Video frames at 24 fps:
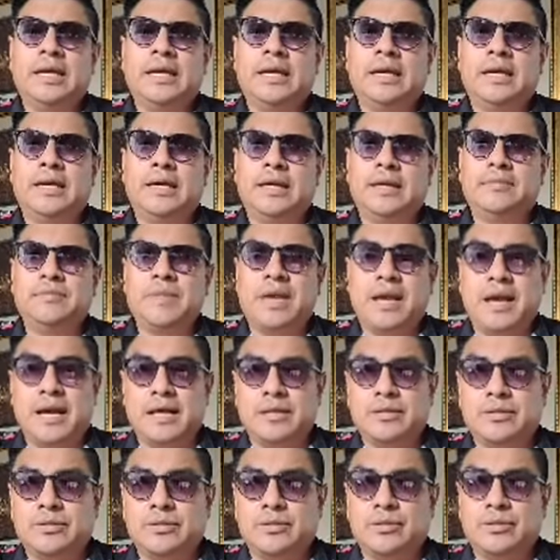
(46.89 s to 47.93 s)
En mi
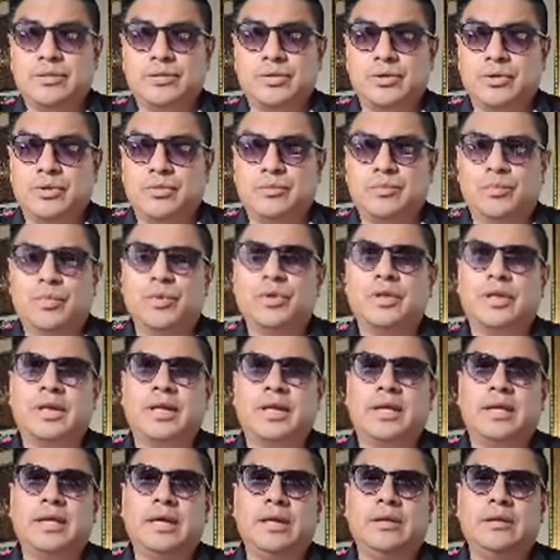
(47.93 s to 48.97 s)
caso, yo estoy muy
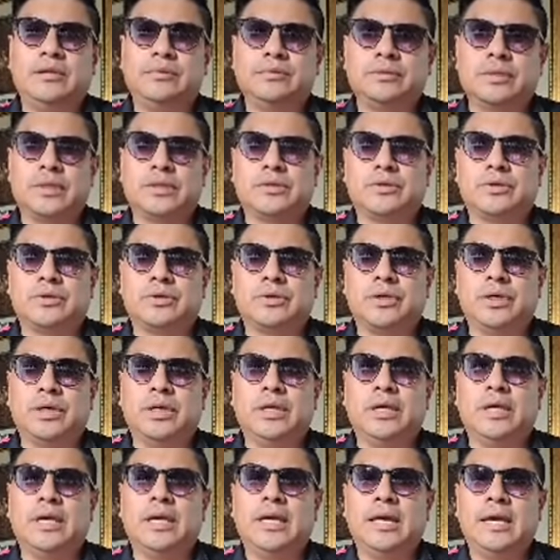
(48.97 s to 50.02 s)
tranquilo,
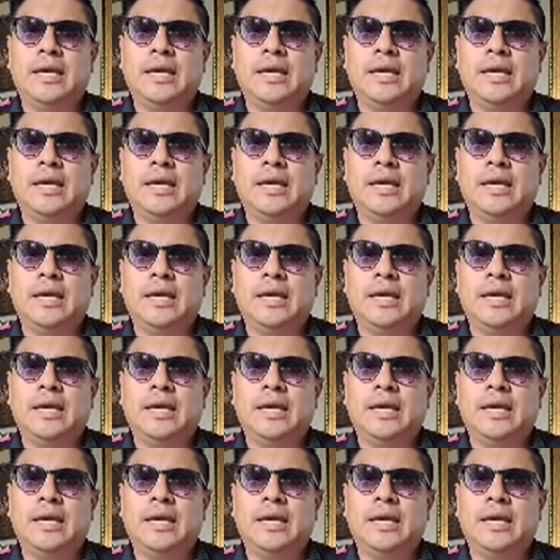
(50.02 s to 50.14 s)
estoy